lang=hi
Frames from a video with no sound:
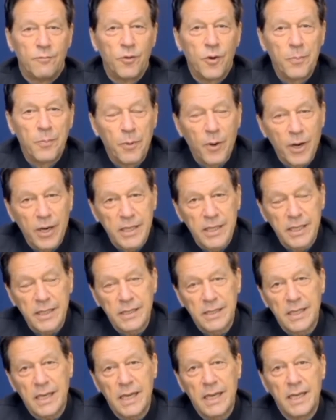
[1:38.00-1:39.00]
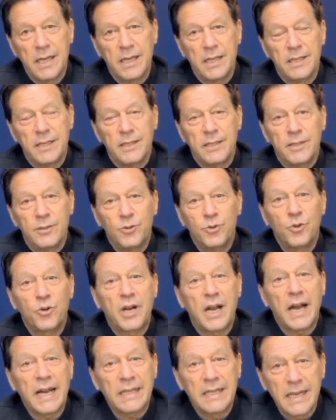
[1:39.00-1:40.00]
वो पॉलिटिक्स है जो
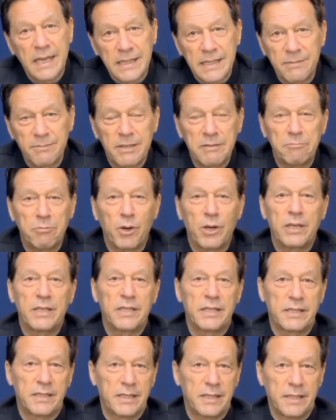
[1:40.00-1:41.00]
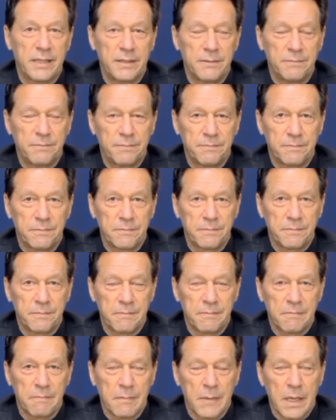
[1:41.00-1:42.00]
कायद अजम की पॉलिटिक्स थी
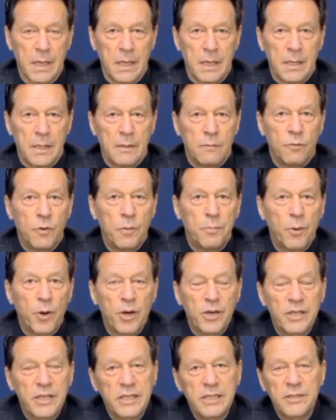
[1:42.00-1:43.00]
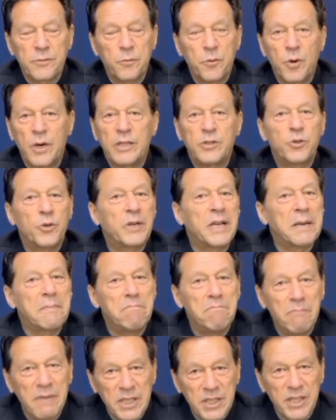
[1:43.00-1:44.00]
वो पॉलिटिक्स वो है जो कि
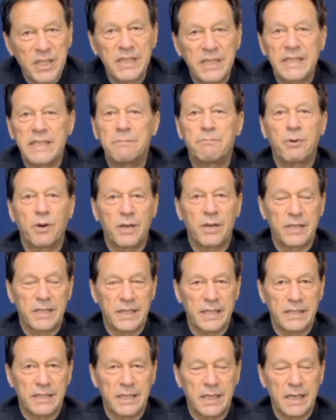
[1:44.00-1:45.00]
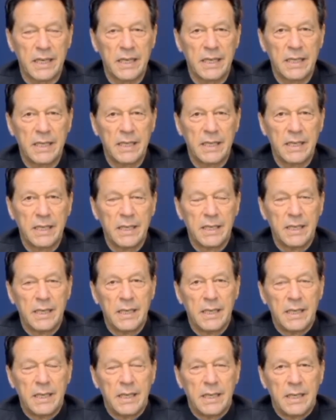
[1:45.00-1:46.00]
मिशन की पॉलिटिक्स है
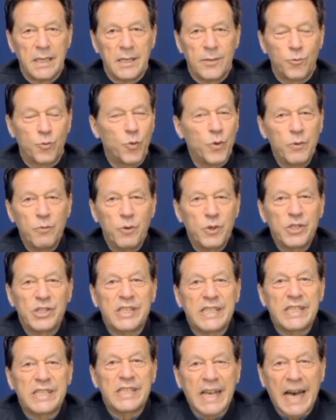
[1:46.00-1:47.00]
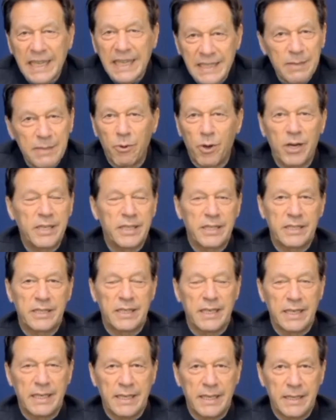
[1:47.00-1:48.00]
कोई वो ज़ात की
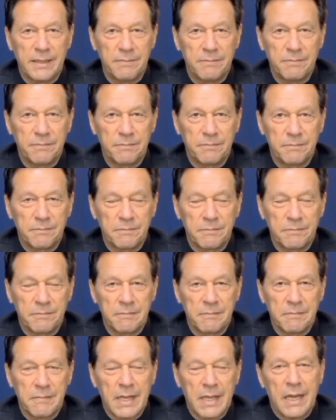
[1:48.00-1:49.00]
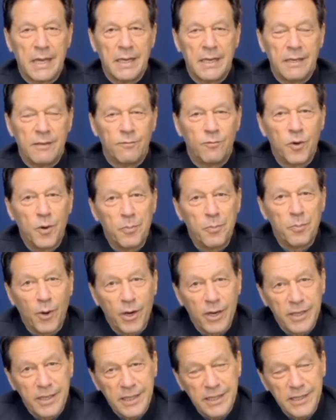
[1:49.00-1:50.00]
पॉलिटिक्स नहीं है वो
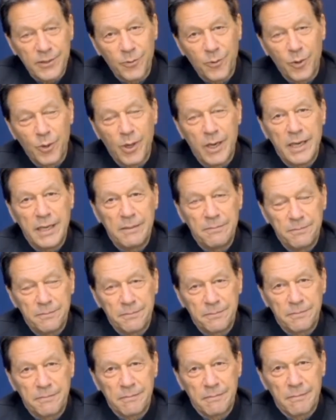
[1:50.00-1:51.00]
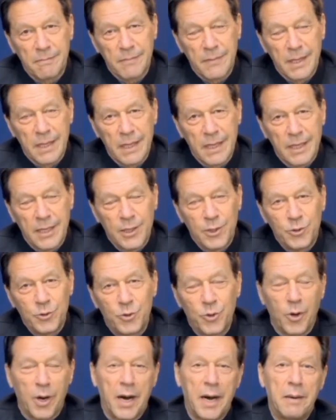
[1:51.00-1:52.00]
पॉलिटिक्स वो है
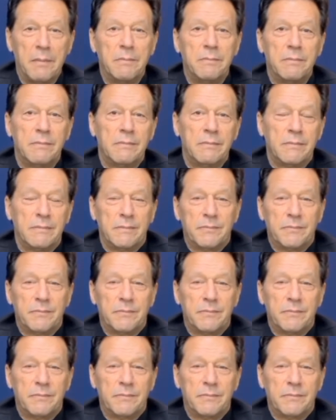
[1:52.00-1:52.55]
जो हम